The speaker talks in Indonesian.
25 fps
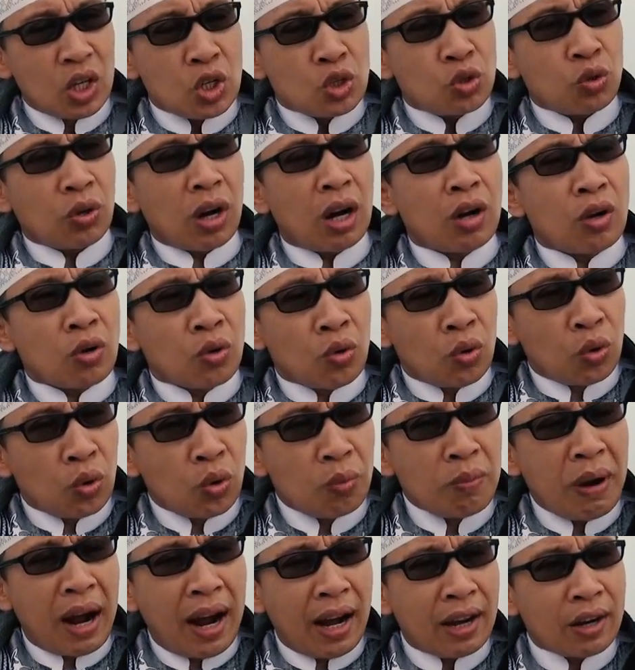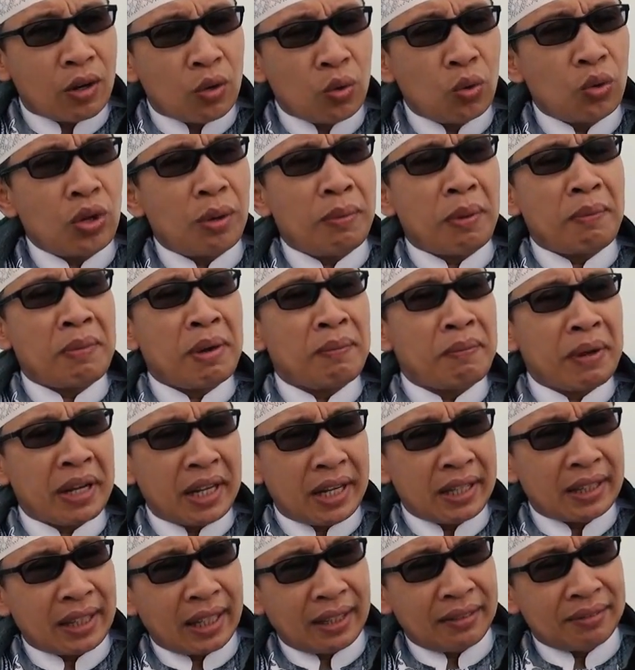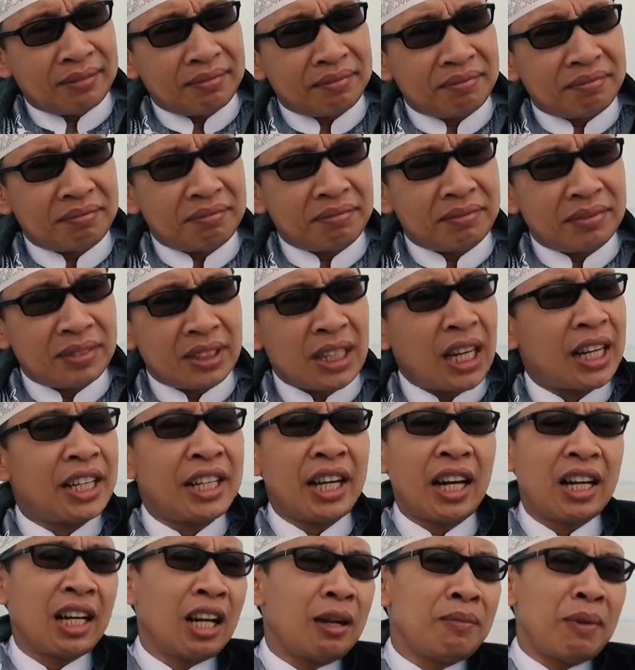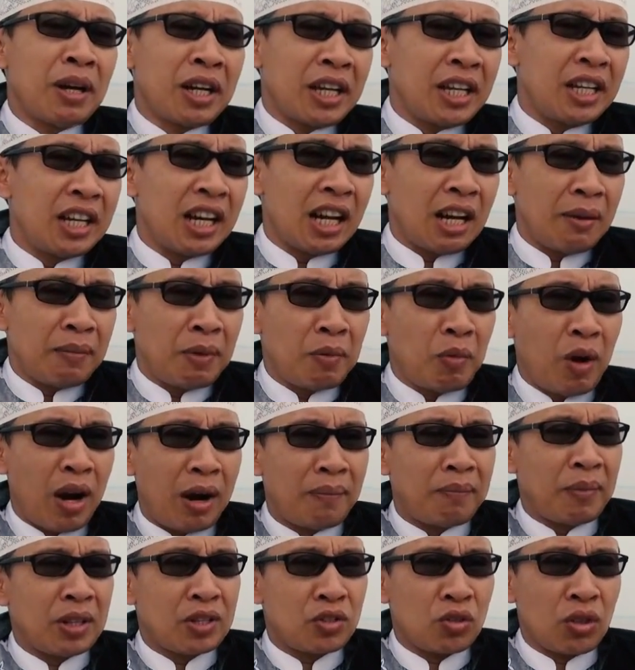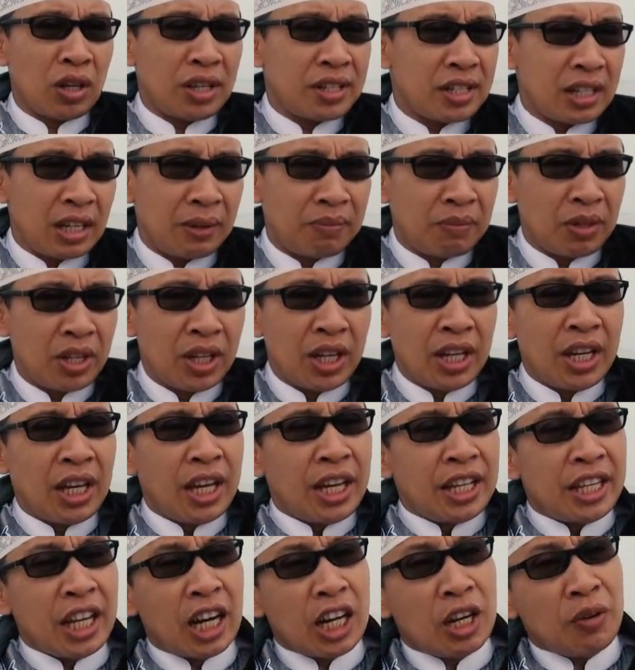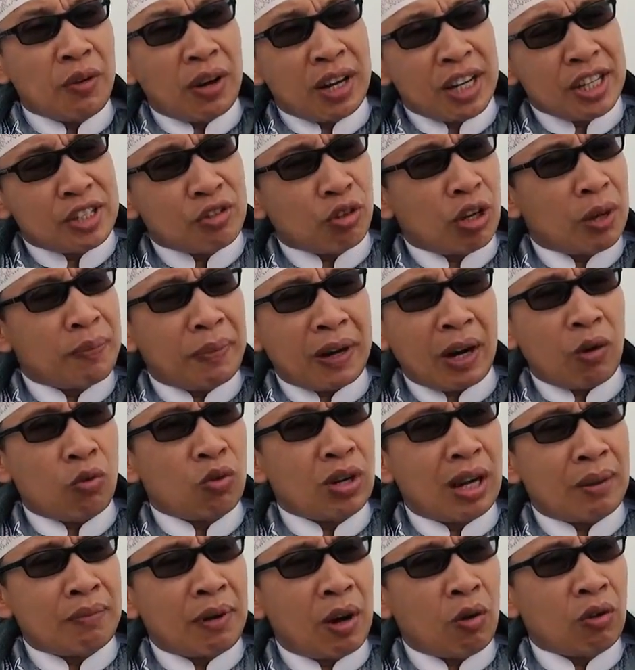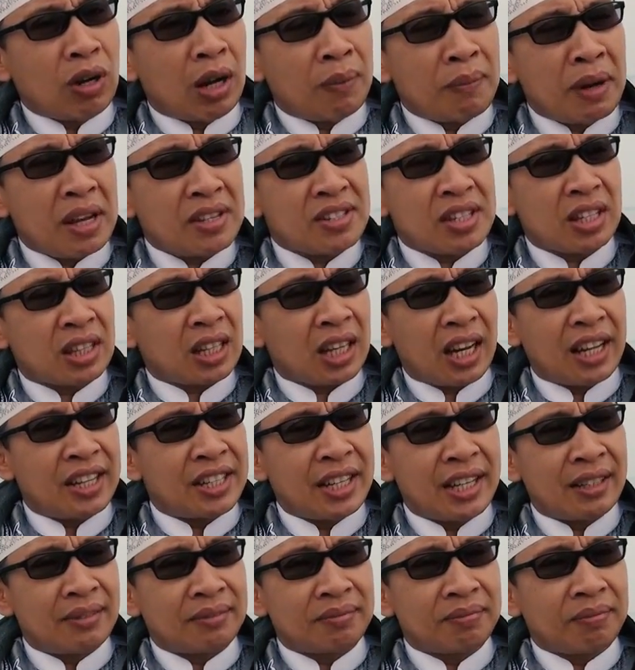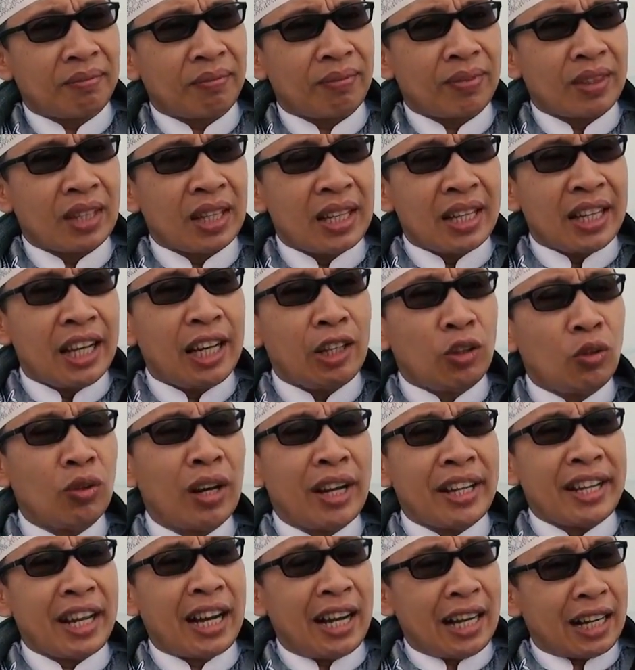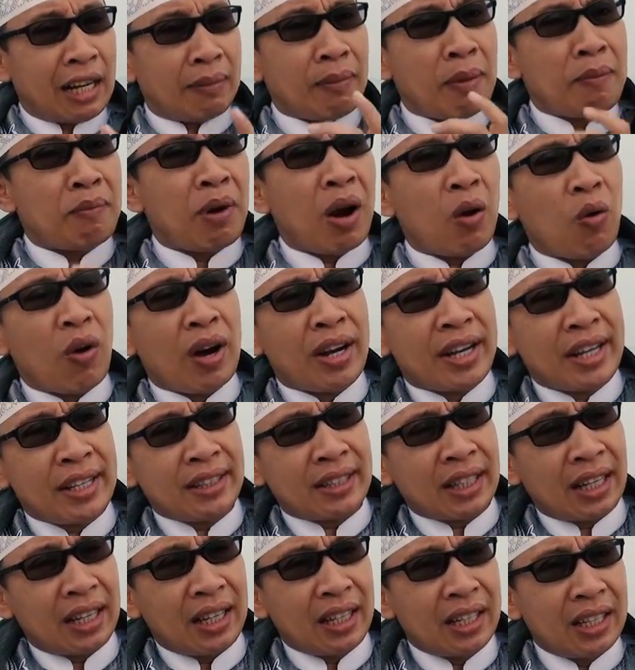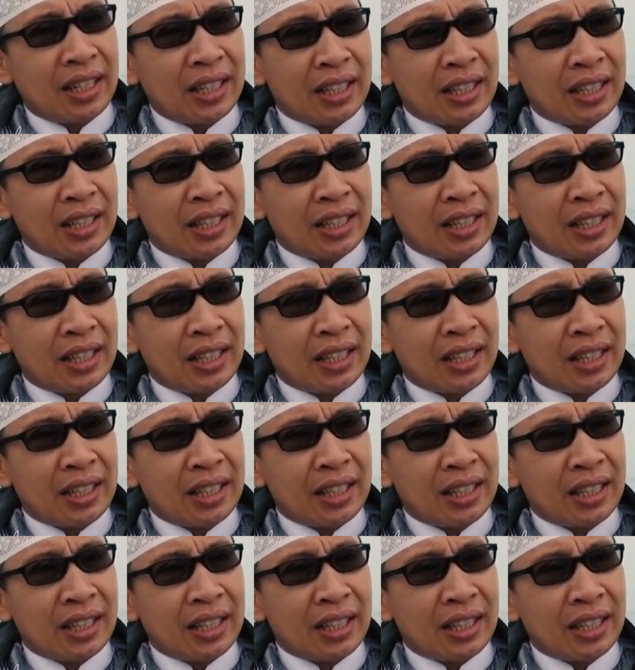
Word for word: Seorang guru, maha guru yang membimbing kita. Dan dia adalah baginda Nabi Muhammad SAW yang diwarisi oleh para ulama-ulama setelahnya itulah yang akan membawa kita.